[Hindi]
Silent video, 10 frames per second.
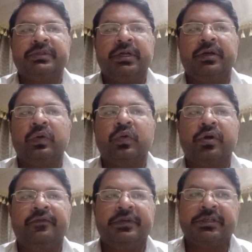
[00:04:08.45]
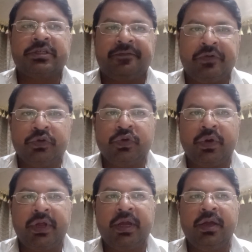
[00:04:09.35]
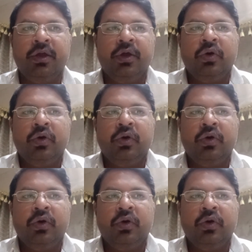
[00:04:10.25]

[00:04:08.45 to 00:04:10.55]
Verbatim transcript: परसेंट लोगों के वीज़ाज रिफ्यूज़ हो रहे हैं